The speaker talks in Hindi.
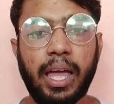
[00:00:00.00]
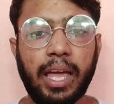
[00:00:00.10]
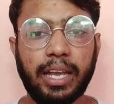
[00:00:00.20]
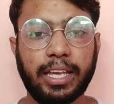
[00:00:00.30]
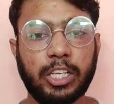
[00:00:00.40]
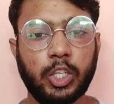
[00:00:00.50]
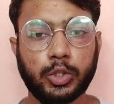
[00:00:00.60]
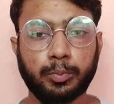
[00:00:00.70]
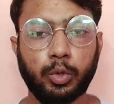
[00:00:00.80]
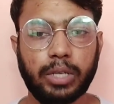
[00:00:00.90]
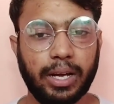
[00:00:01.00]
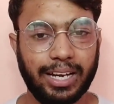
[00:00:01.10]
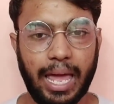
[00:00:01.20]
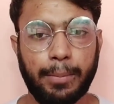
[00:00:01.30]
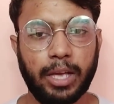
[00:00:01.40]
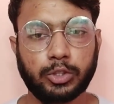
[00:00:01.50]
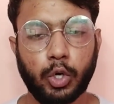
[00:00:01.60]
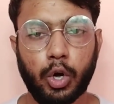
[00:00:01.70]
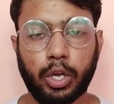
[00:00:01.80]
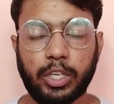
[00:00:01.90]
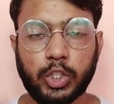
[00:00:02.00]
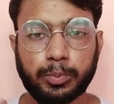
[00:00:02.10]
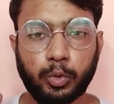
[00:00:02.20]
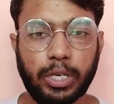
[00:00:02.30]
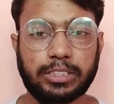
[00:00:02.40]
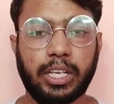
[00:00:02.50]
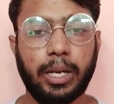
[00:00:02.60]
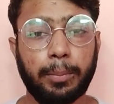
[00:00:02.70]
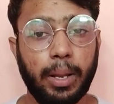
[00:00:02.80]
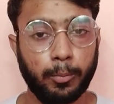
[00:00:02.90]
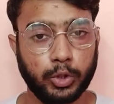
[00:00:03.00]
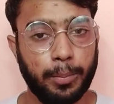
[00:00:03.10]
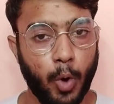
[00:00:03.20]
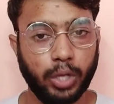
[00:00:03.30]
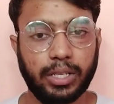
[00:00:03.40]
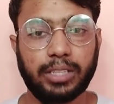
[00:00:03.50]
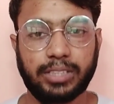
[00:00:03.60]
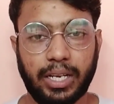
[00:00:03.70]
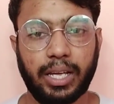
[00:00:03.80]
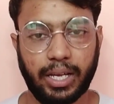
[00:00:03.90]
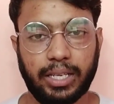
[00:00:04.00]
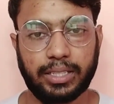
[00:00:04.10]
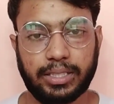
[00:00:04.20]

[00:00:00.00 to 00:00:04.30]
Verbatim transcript: लेकिन इस मूवी का क्लाइमैक्स और इस मूवी का स्क्रीन प्ले मुझे बहुत अच्छा लगा है